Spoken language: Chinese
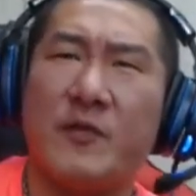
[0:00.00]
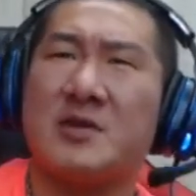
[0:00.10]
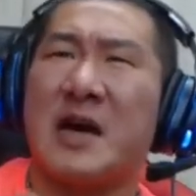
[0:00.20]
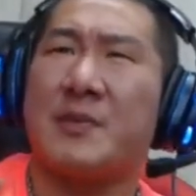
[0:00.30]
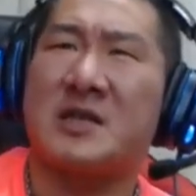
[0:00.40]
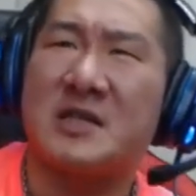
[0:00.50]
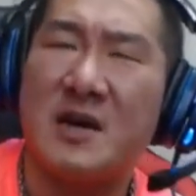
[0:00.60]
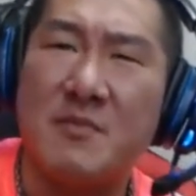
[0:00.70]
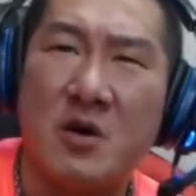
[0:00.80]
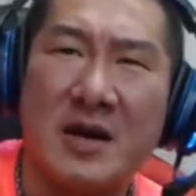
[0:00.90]
负债比
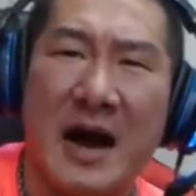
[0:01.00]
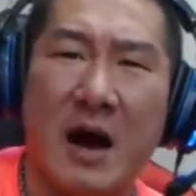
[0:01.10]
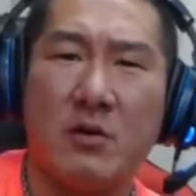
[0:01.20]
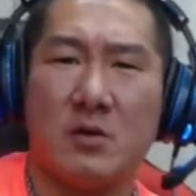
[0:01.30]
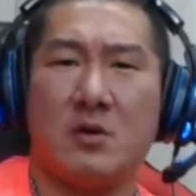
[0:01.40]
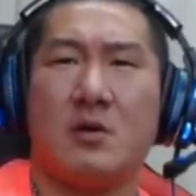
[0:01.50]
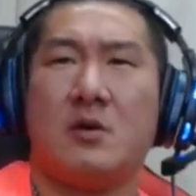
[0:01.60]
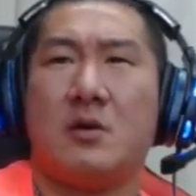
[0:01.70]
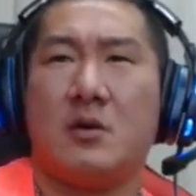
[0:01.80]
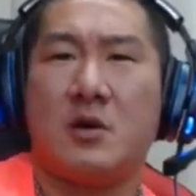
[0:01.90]
这么高，
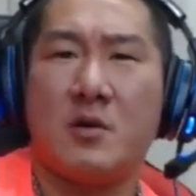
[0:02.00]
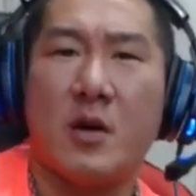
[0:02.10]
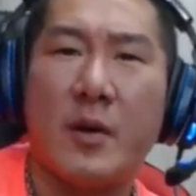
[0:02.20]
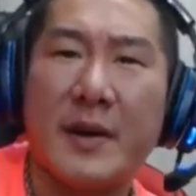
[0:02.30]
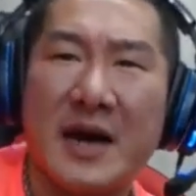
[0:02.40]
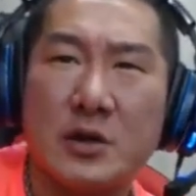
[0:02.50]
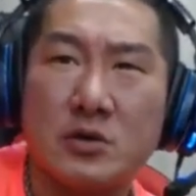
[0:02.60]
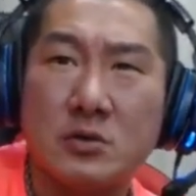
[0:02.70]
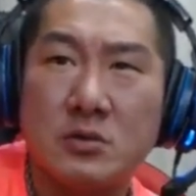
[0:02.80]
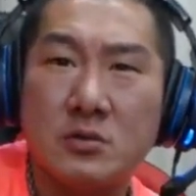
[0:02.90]
你们会不会被开
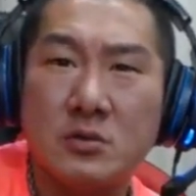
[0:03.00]
除？